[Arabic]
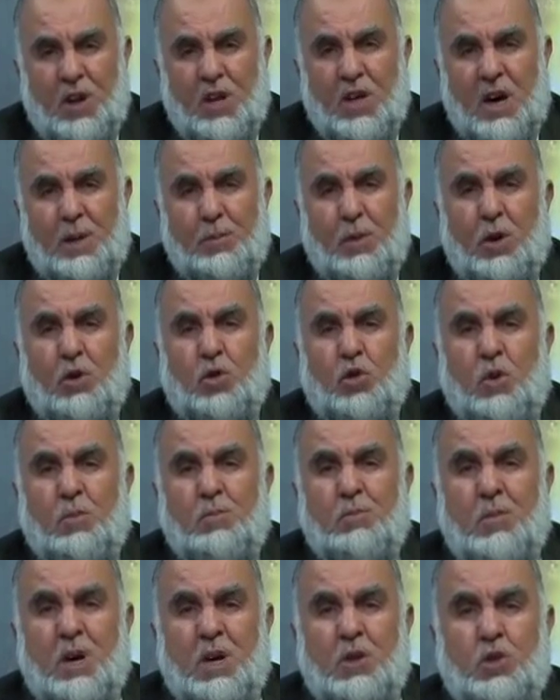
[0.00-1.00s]
القبر
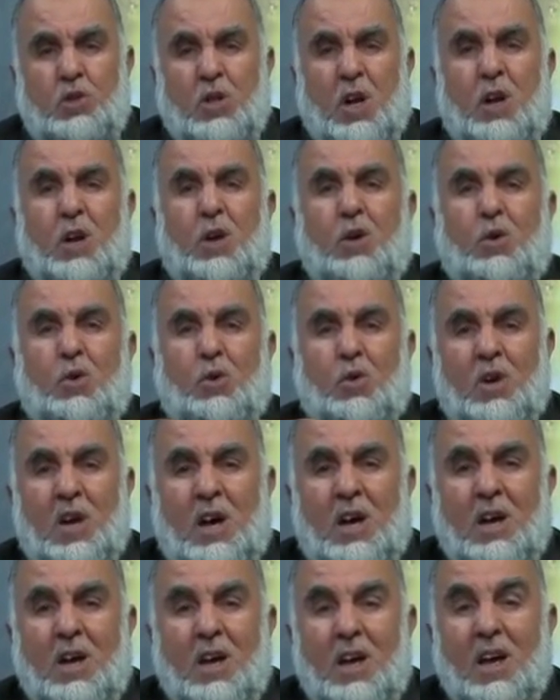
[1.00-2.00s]
ثم
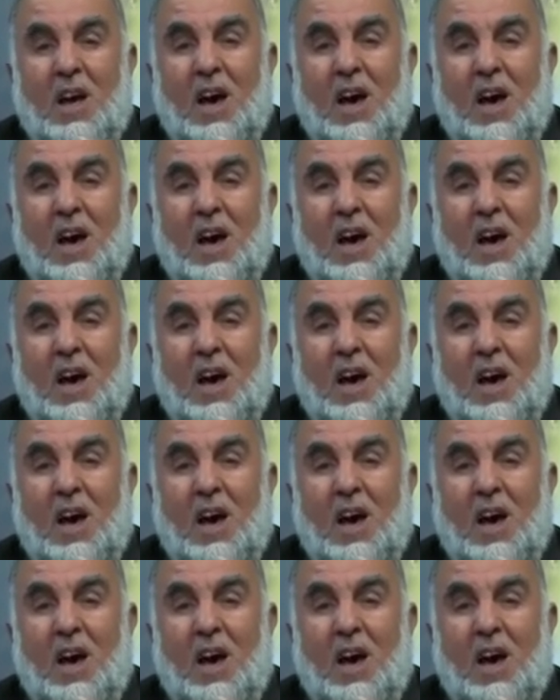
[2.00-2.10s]
يشلحون